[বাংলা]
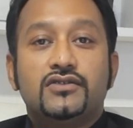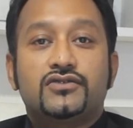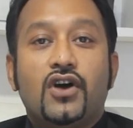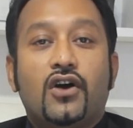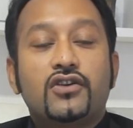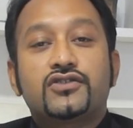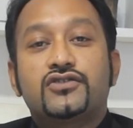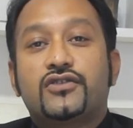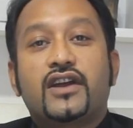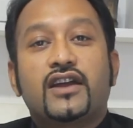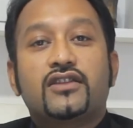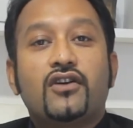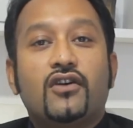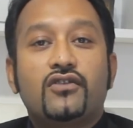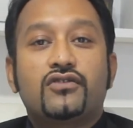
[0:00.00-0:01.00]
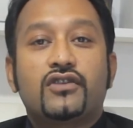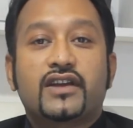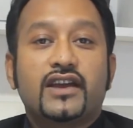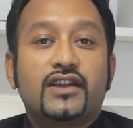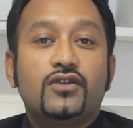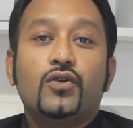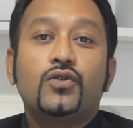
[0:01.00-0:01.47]
ঝকঝকে
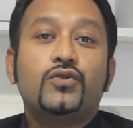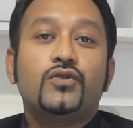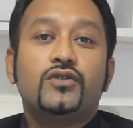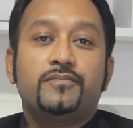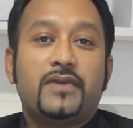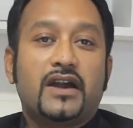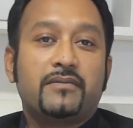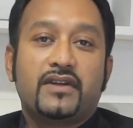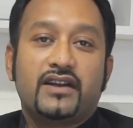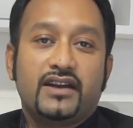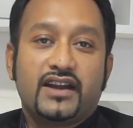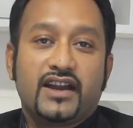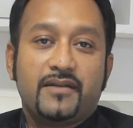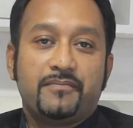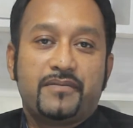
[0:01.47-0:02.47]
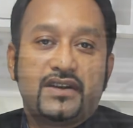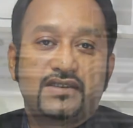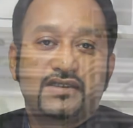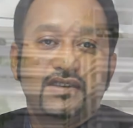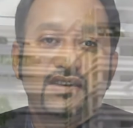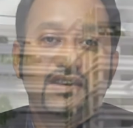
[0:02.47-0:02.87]
তকতকে নতুন পারমানেন্ট ক্যাম্পাস